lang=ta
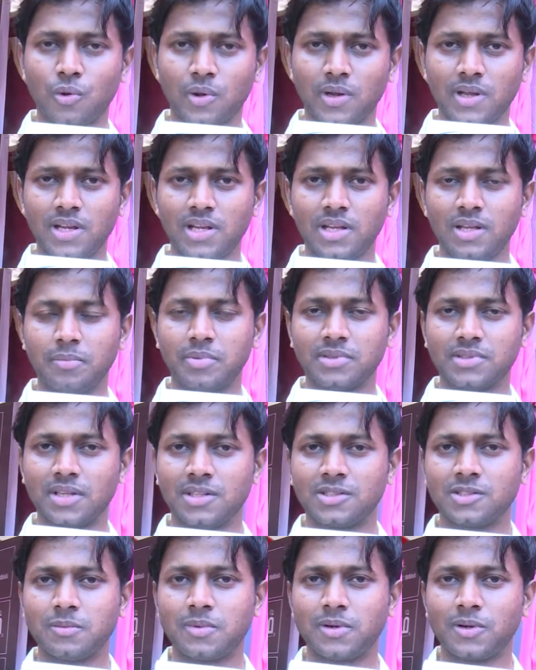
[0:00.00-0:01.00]
கோரியலி
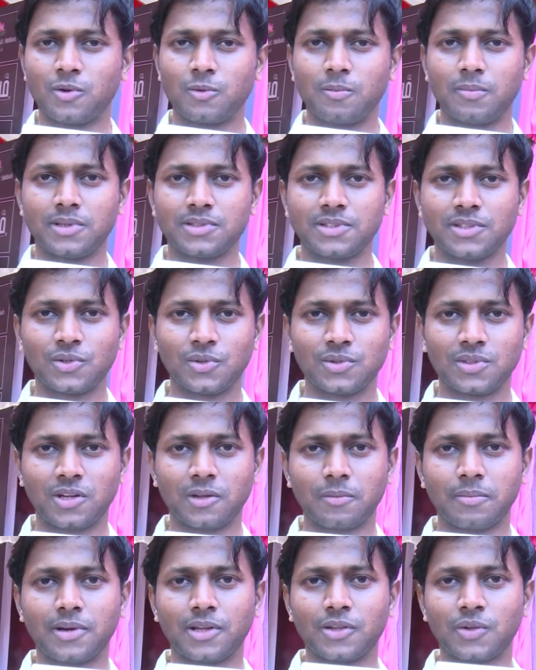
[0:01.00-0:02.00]
பிசாசு மற்றும் பசங்களோட
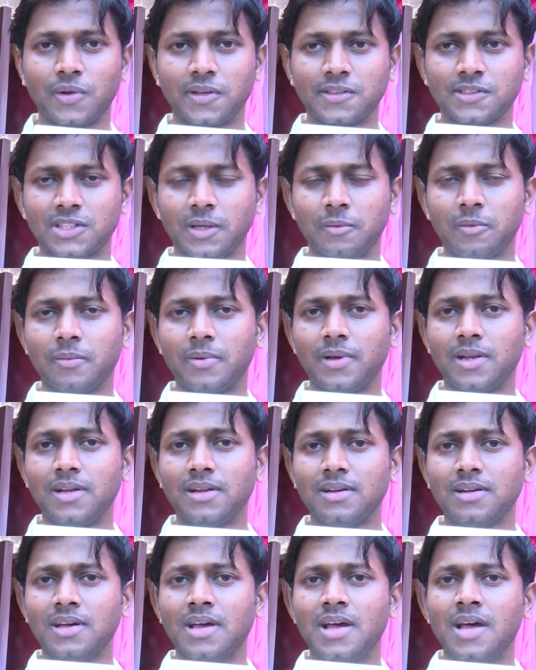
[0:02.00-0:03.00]
திரைப்படத்தோட
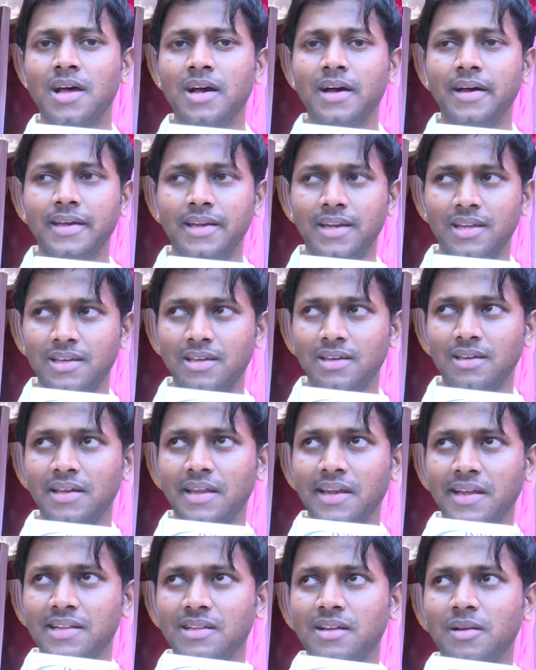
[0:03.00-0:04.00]
இசையமைப்பாளர் இன்றைக்கி
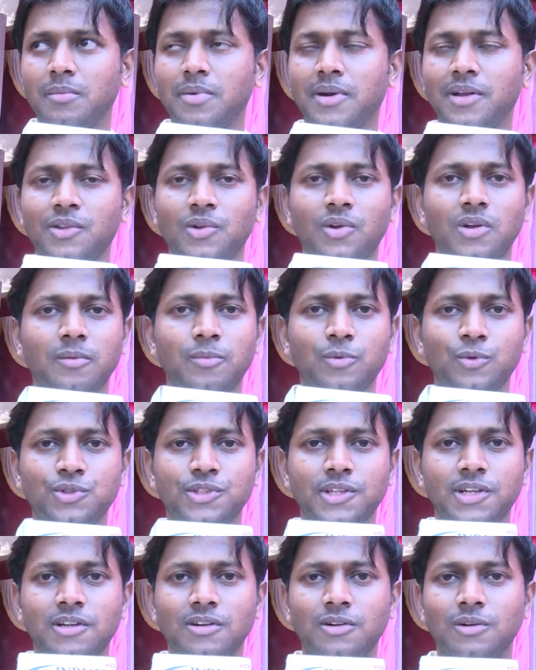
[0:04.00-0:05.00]
இணையதளம் படத்தோட
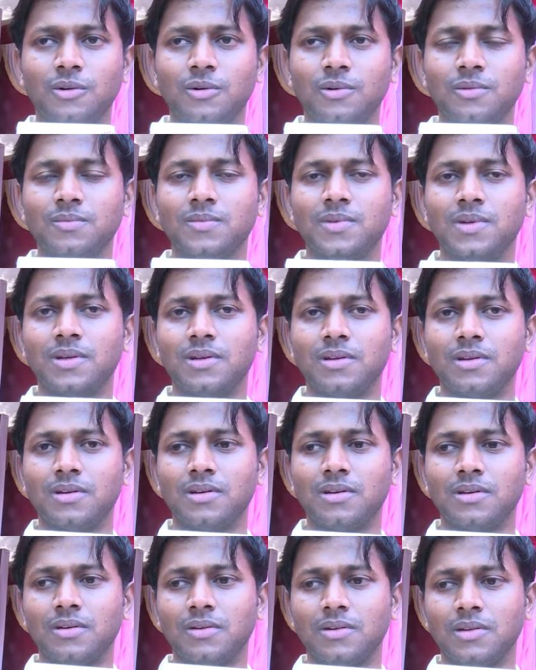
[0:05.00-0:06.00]
பூஜையில் இருக்கோம்
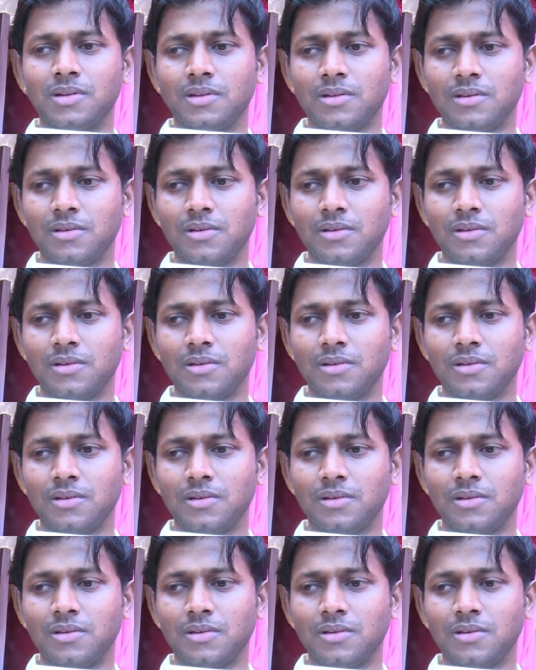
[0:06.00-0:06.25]
ஒரு